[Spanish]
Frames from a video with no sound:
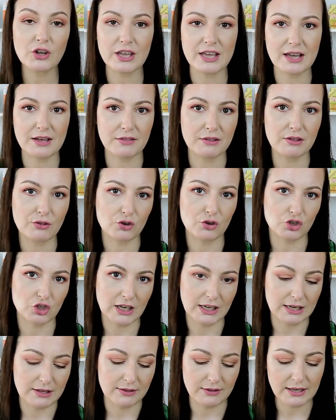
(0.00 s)
y ácido
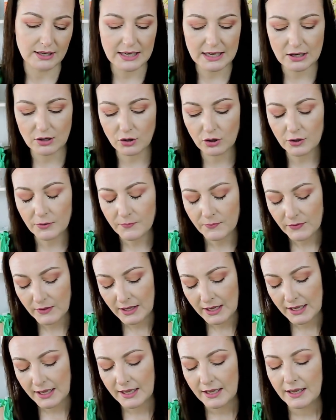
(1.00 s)
salicílico
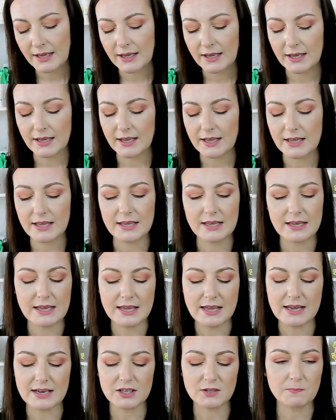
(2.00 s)

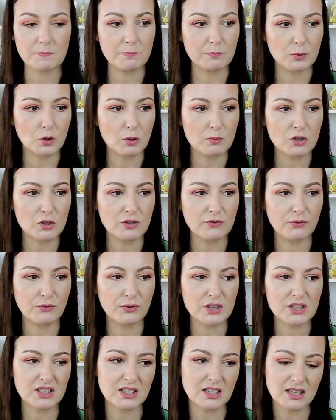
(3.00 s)
y es como si
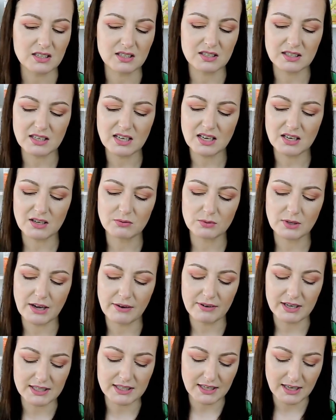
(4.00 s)
fuese, sí, una
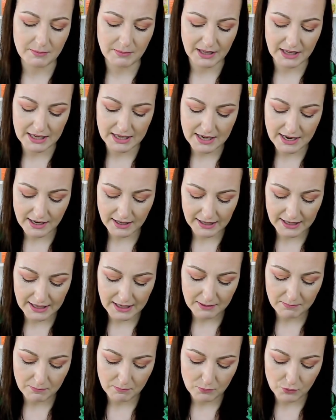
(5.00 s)
base de
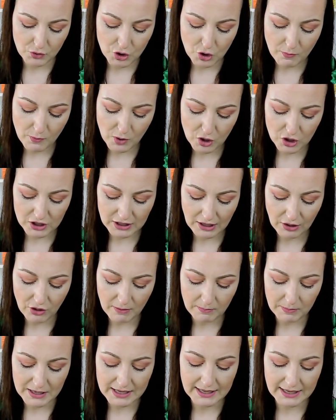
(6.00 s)
maquillaje. Yo me lo he estado
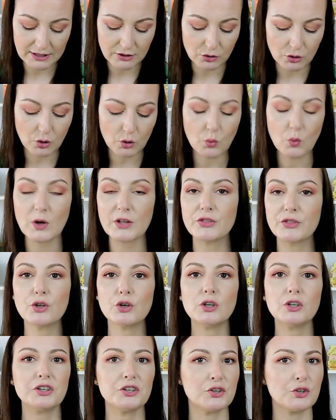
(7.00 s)
aplicando
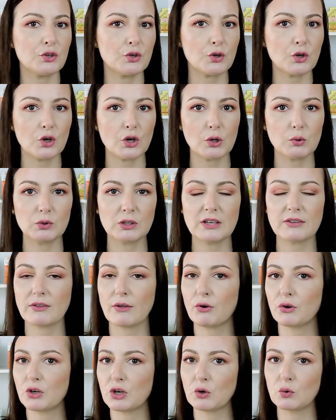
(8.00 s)
cuando no he
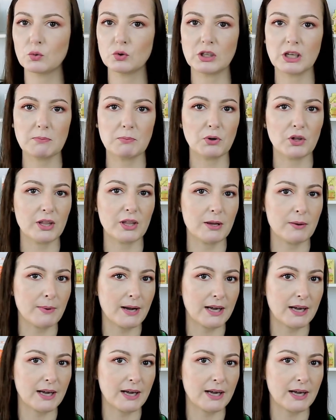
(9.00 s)
utilizado ningún tipo de